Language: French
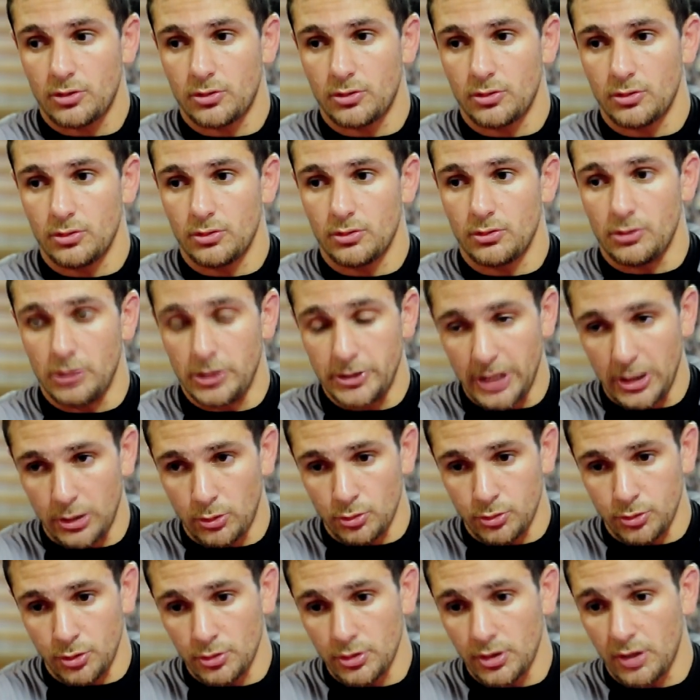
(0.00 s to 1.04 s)
qu'il était
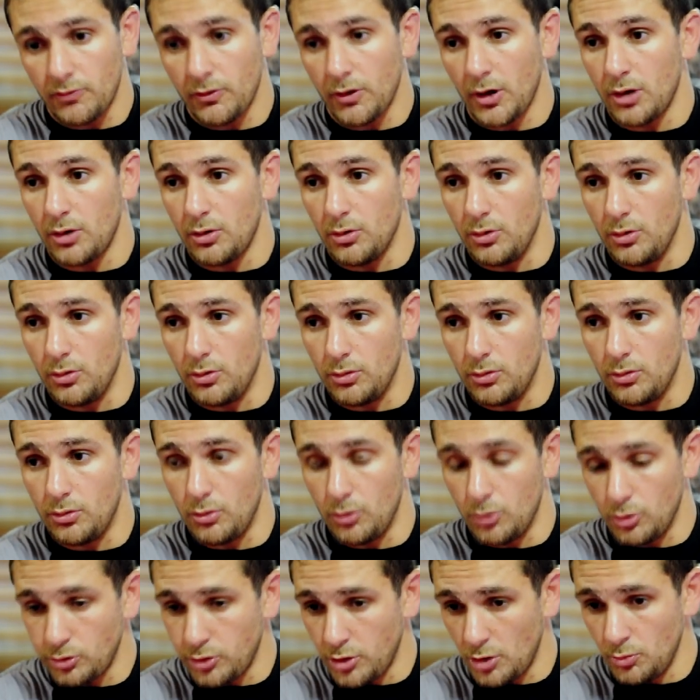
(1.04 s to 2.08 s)
content d'avoir
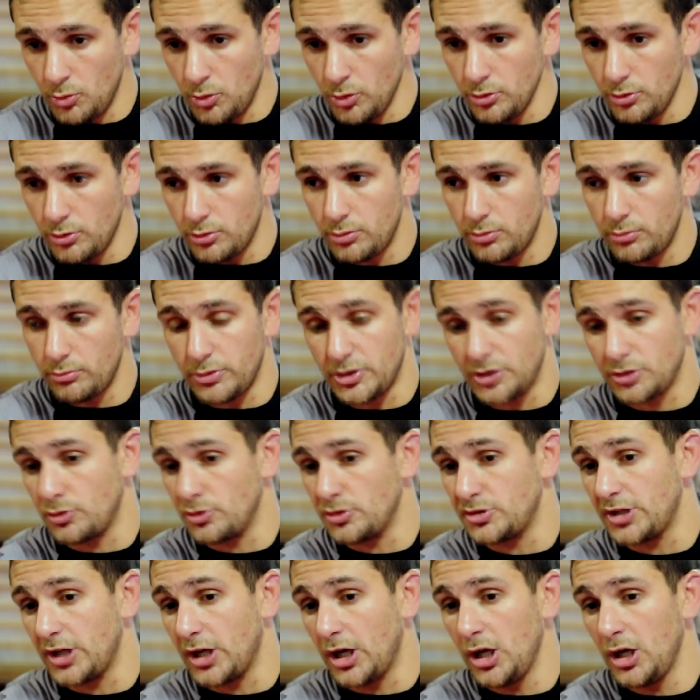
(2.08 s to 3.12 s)
autant de monde, parce
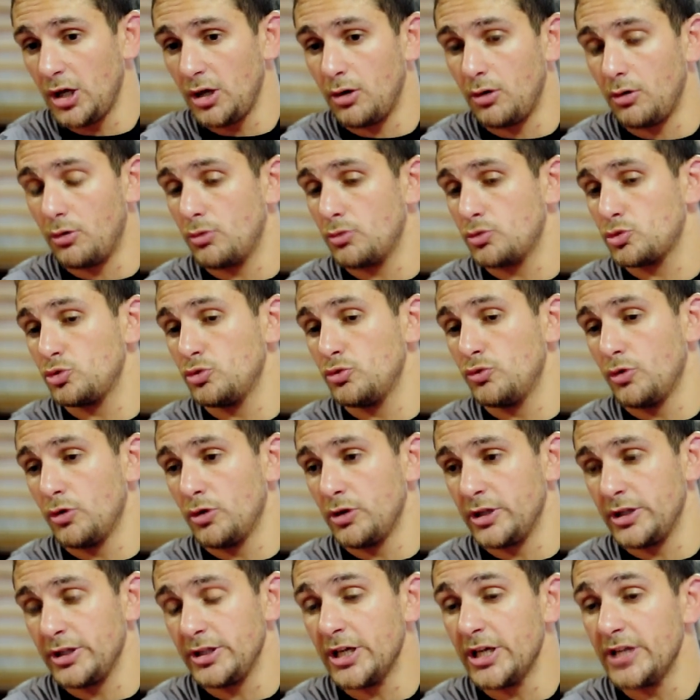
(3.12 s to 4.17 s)
que c'est rare.
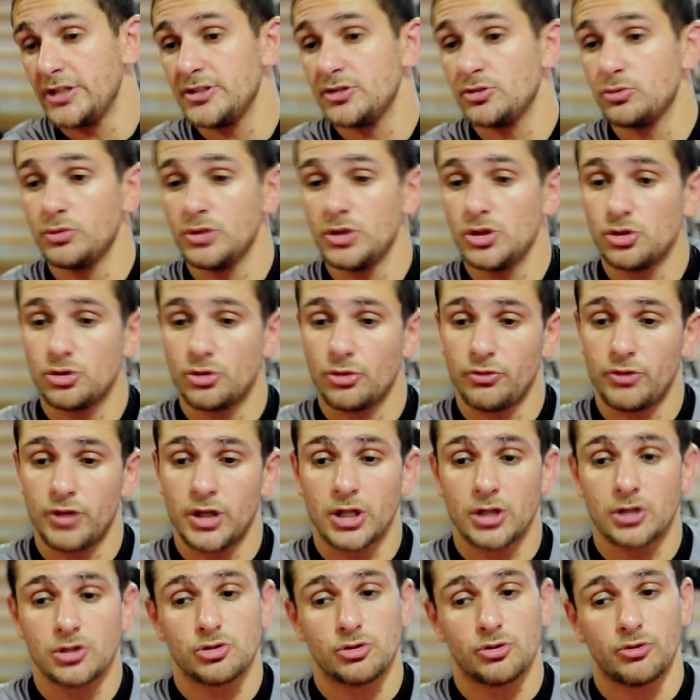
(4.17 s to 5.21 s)
Souvent, les gars, ils disent oui, je
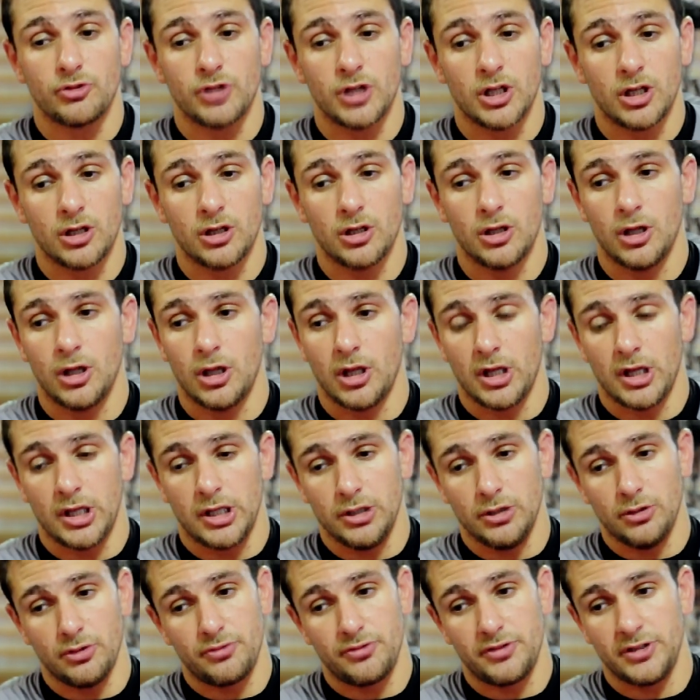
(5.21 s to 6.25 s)
viens, je viens.
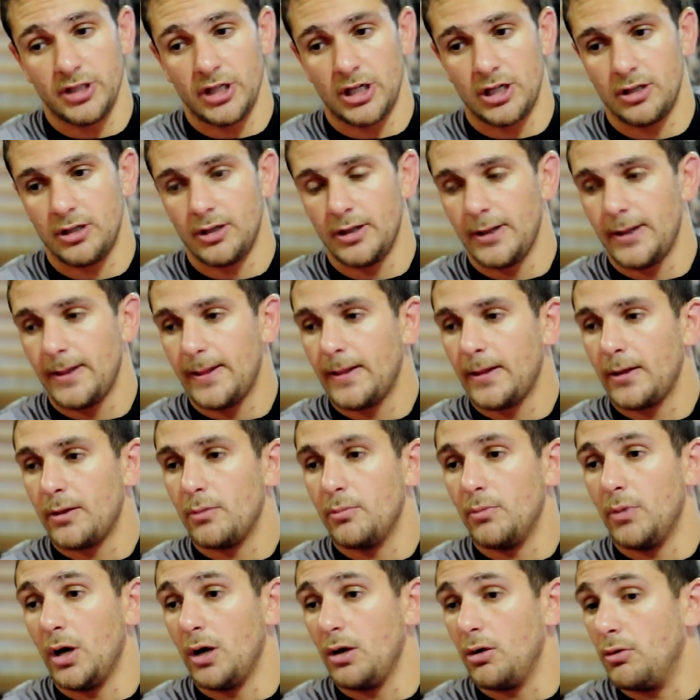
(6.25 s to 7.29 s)
Et au final,
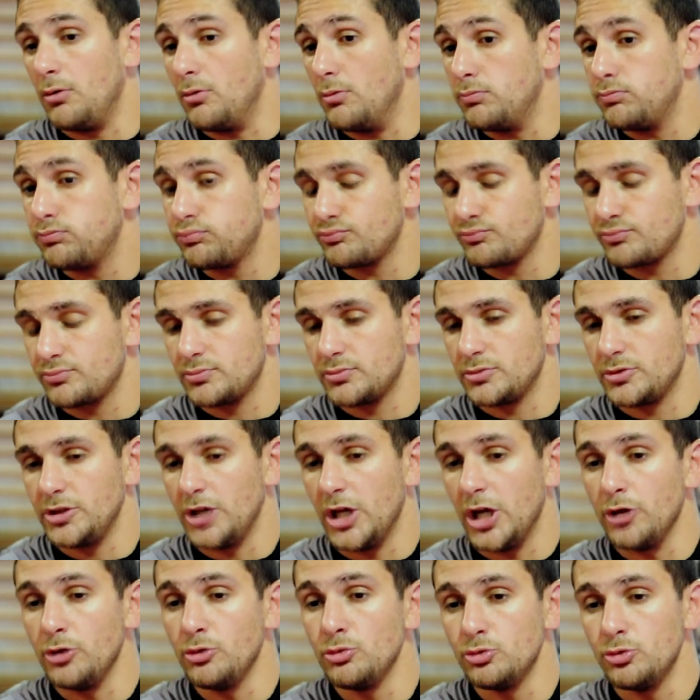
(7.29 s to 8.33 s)
bah, il y
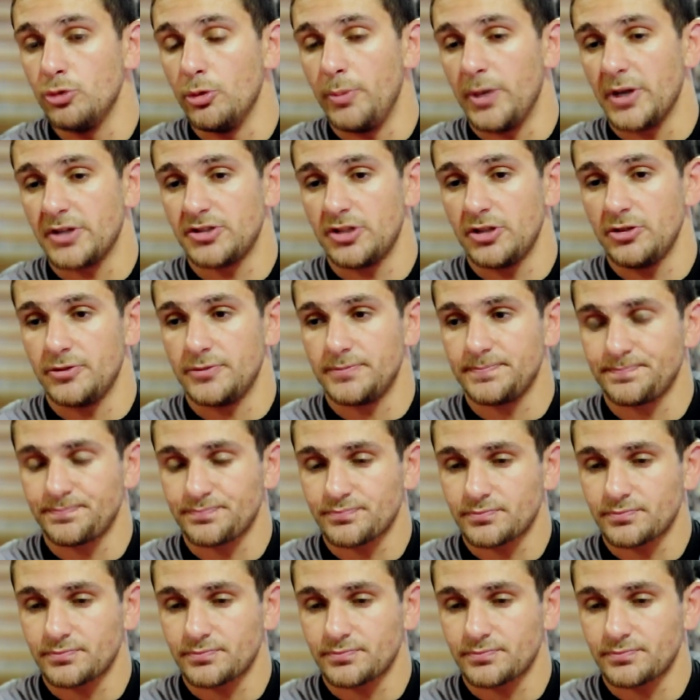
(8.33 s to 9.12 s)
a une ou deux personnes.